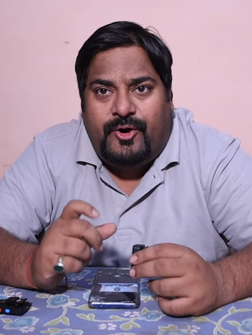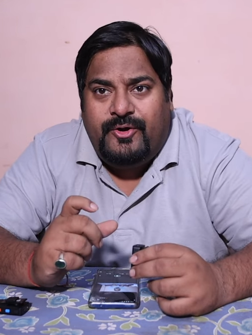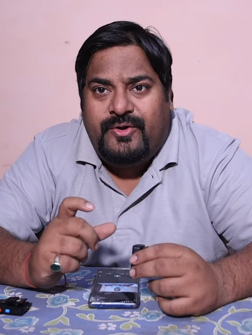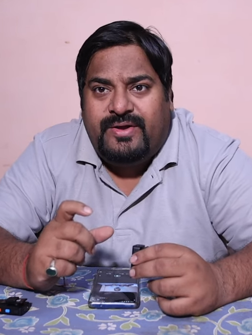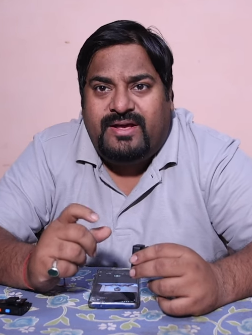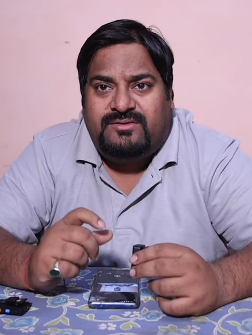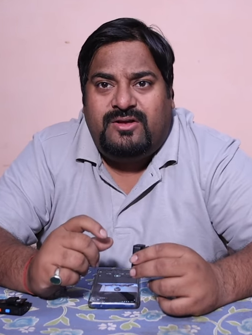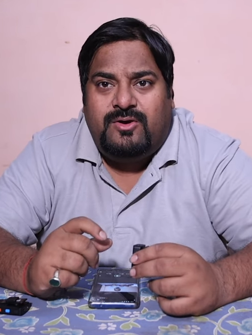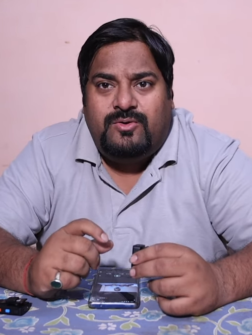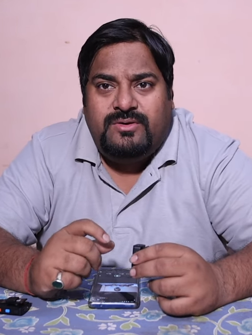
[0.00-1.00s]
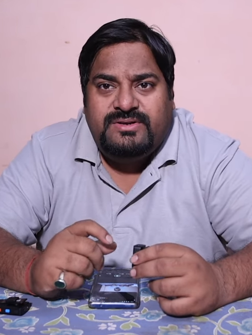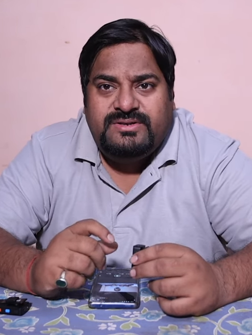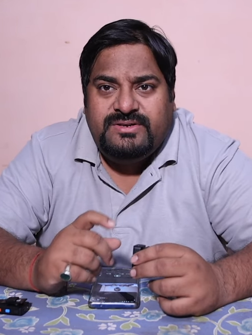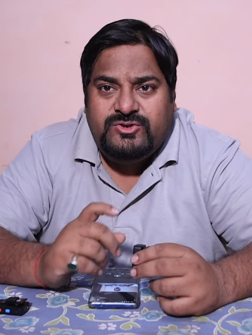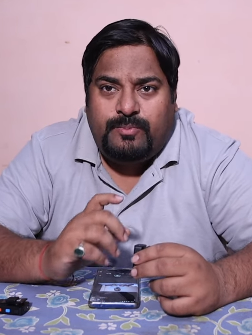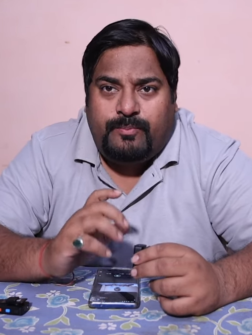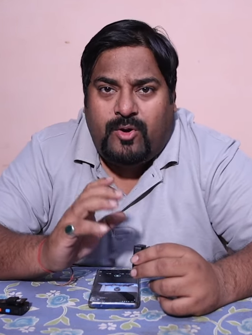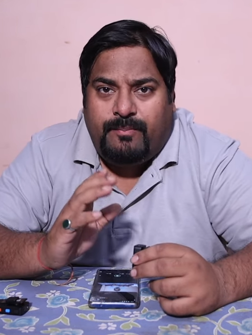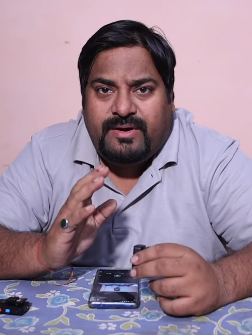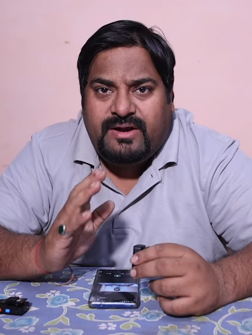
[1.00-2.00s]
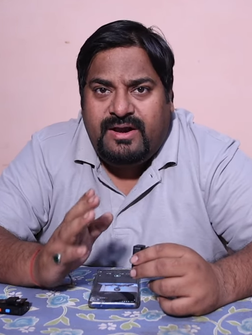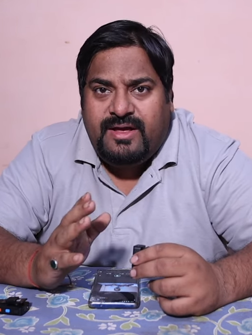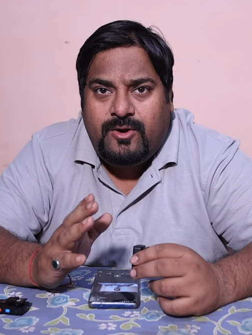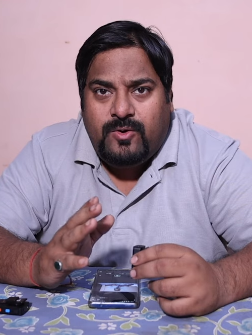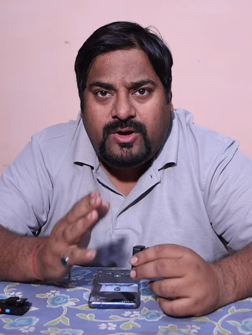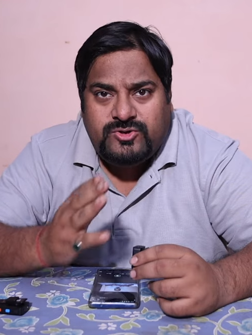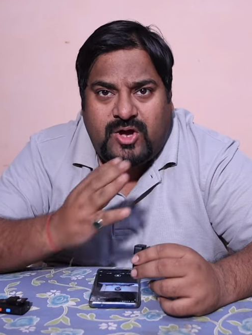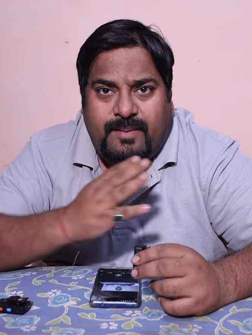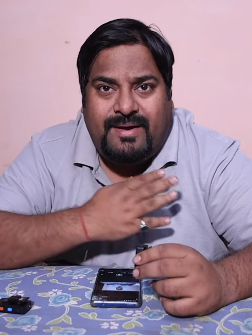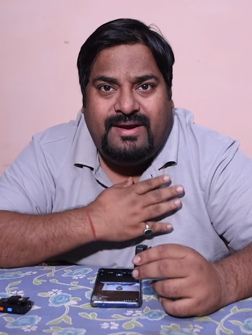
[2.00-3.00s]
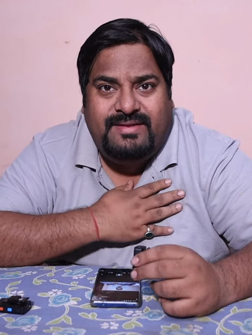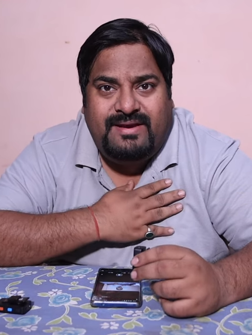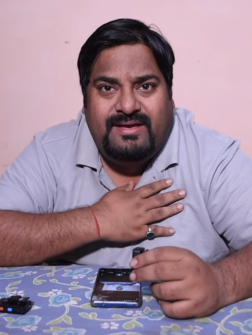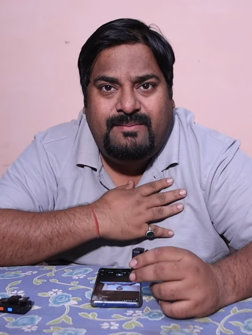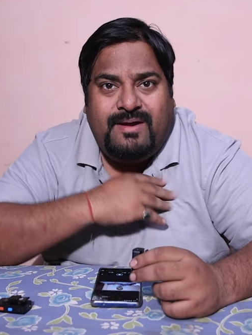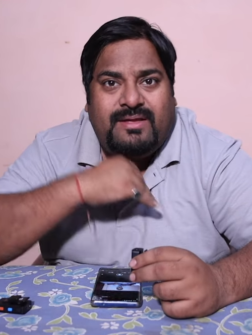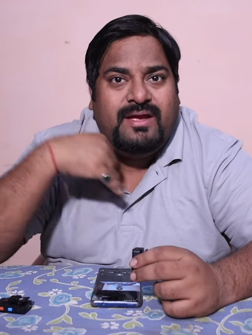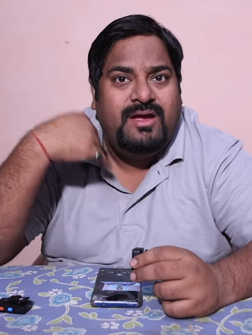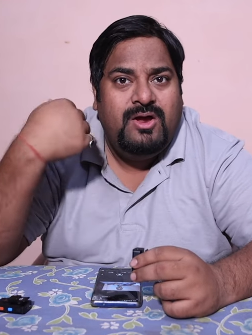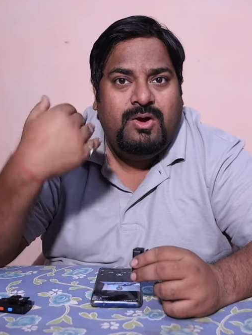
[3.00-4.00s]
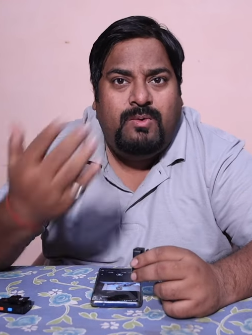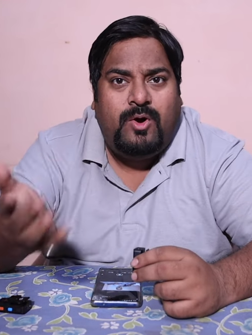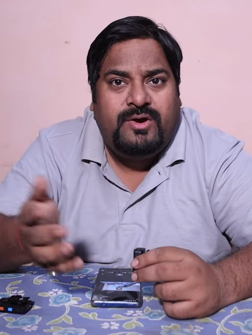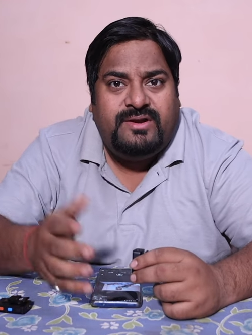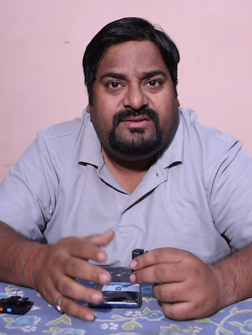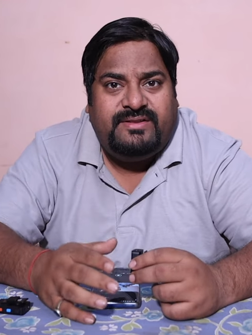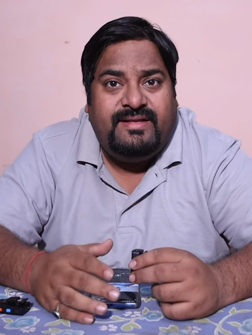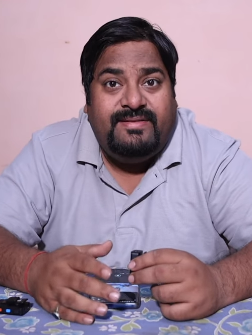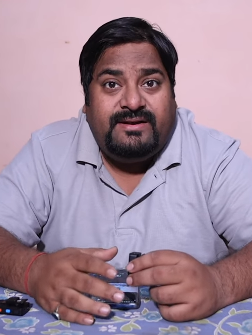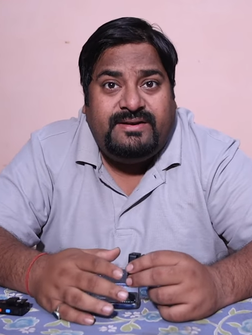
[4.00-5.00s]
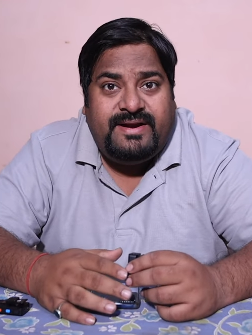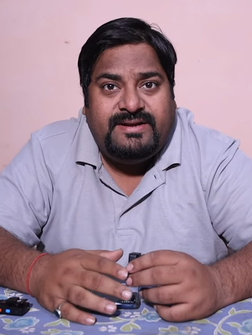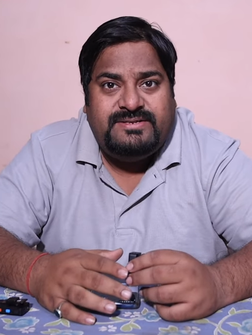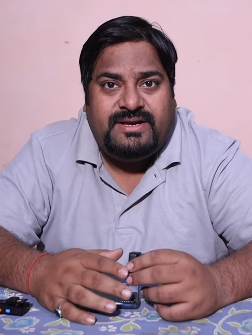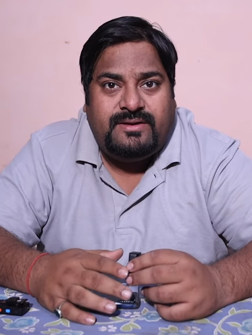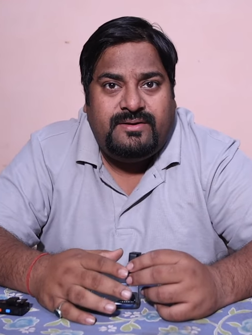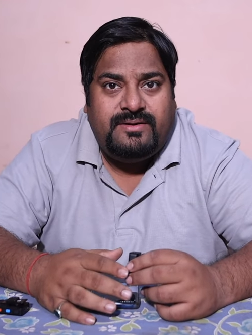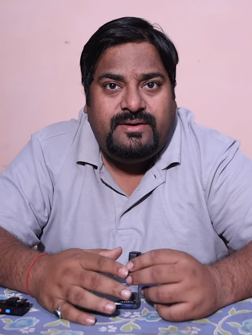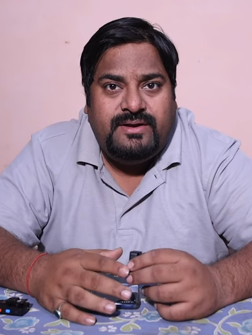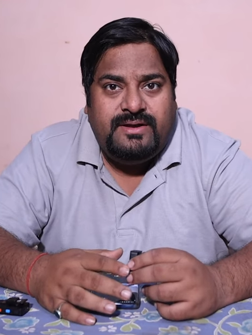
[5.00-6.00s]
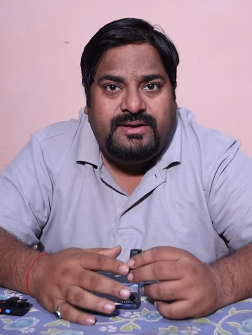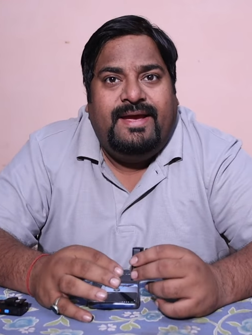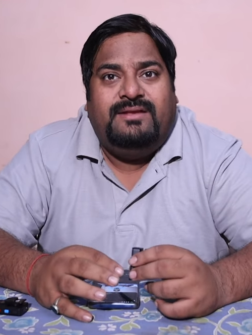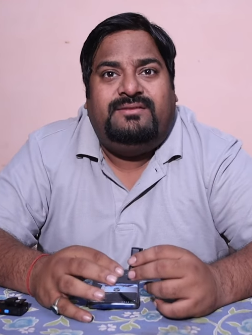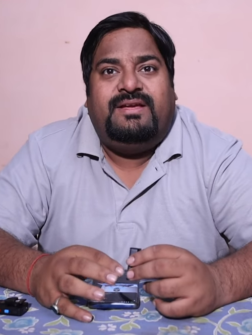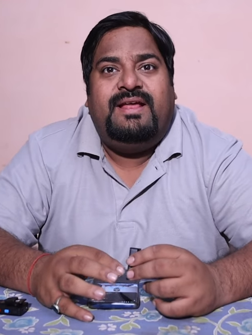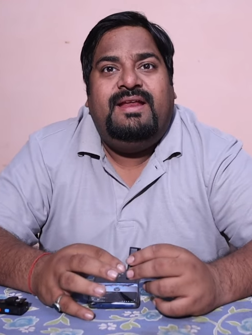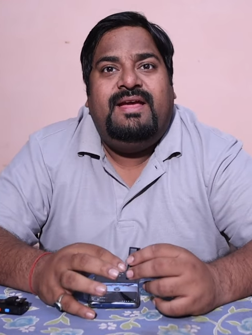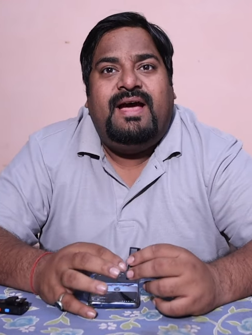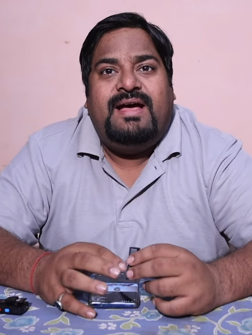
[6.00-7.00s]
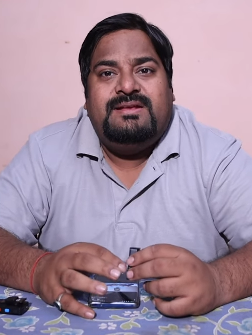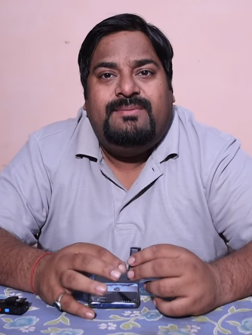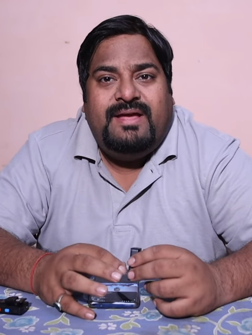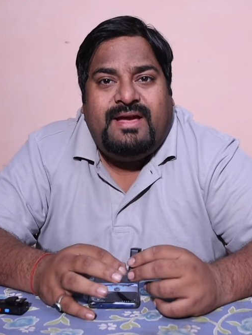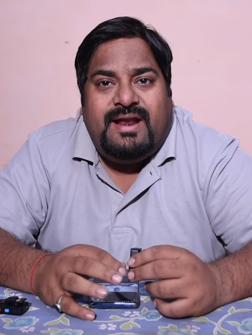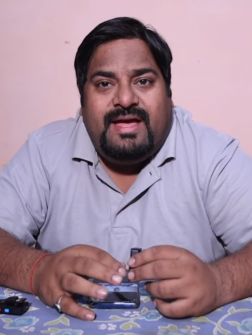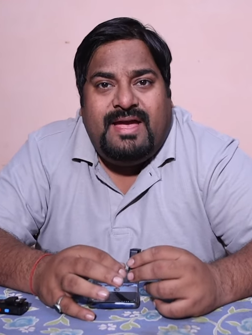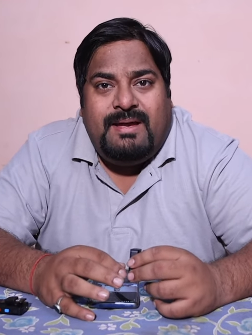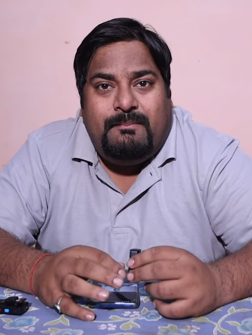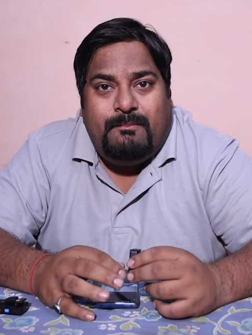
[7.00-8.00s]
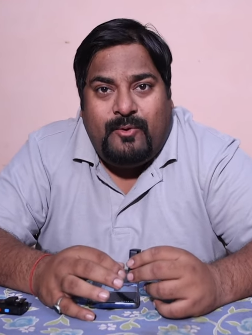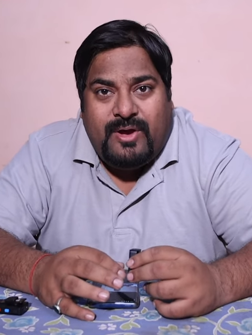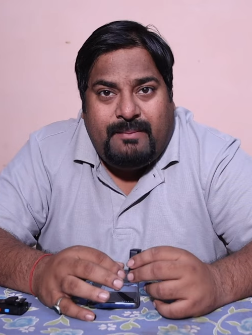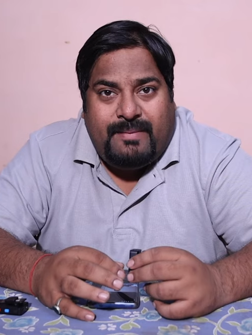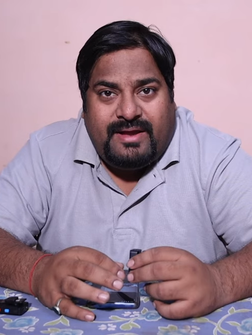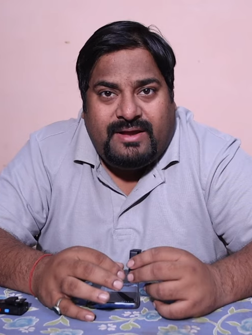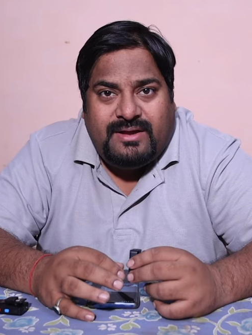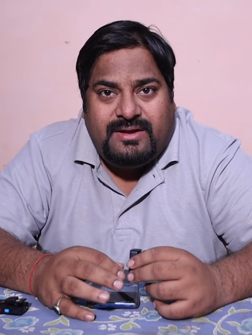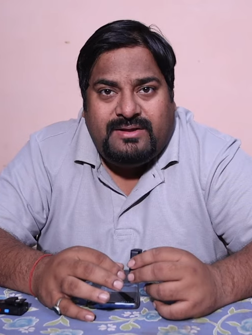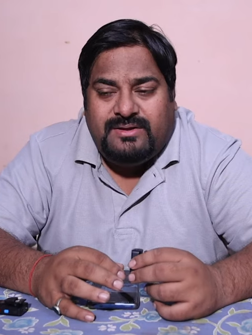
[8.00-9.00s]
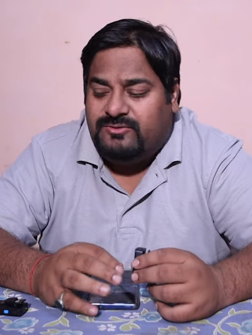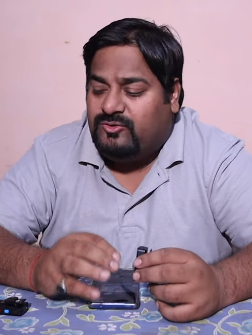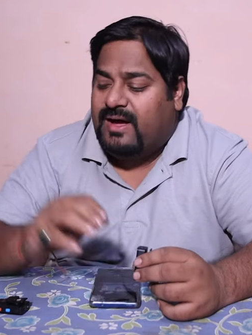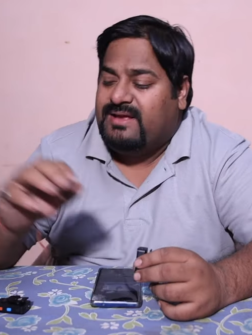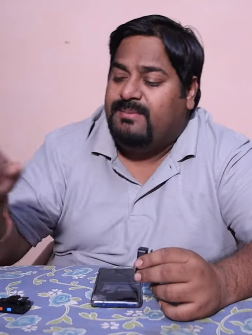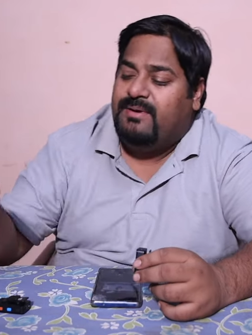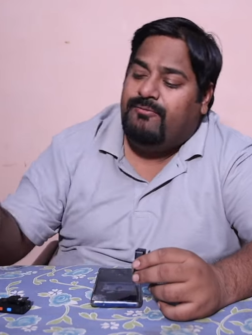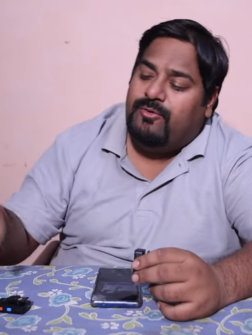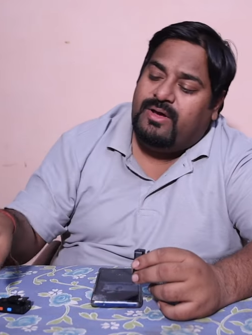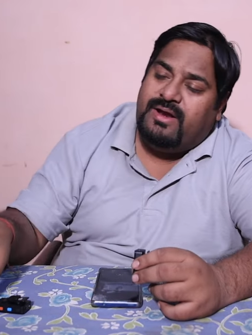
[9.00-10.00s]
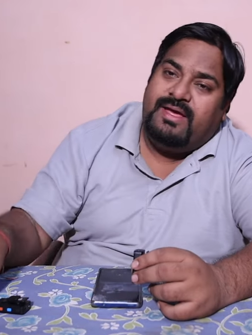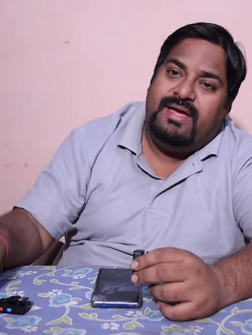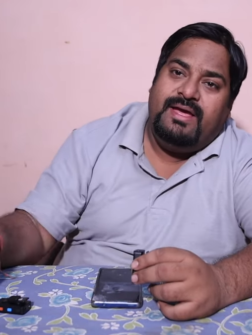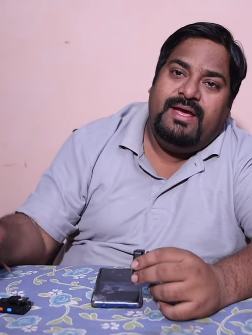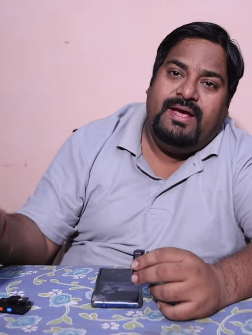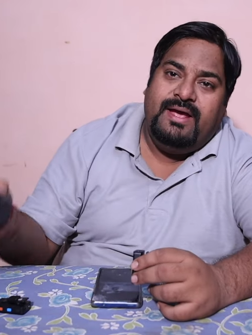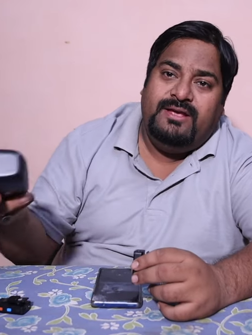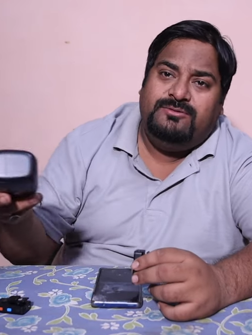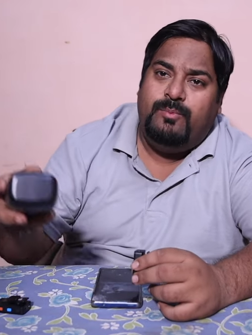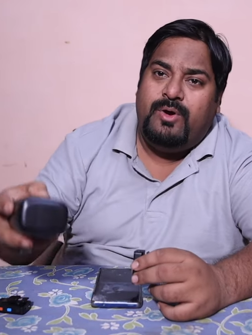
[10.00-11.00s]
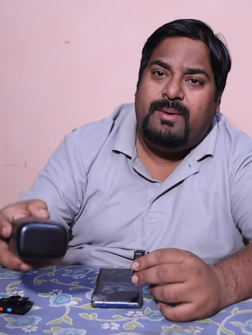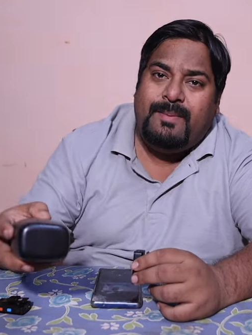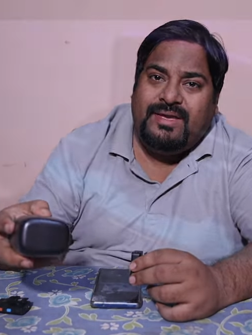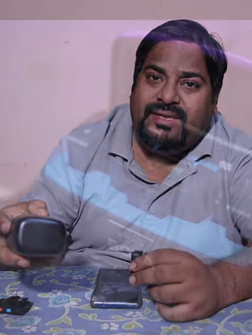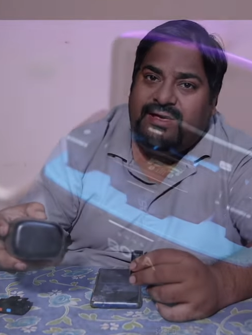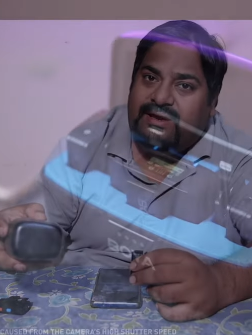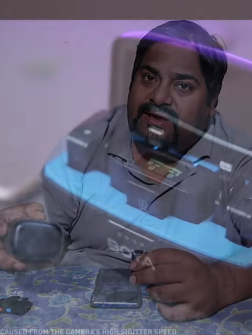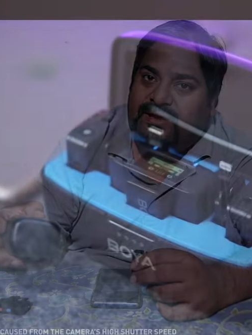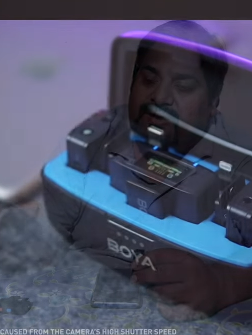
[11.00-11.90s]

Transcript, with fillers: ऑडियो कैसा हो जो प्रॉपर क्लियर हो जो हमारे दिल की बात है वो ऑडियंस के दिल तक डायरेक्ट जाए इसके लिए आज हम लेकर आए हैं बोया माइक सो आज हम रिव्यू करेंगे इस बोया माइक के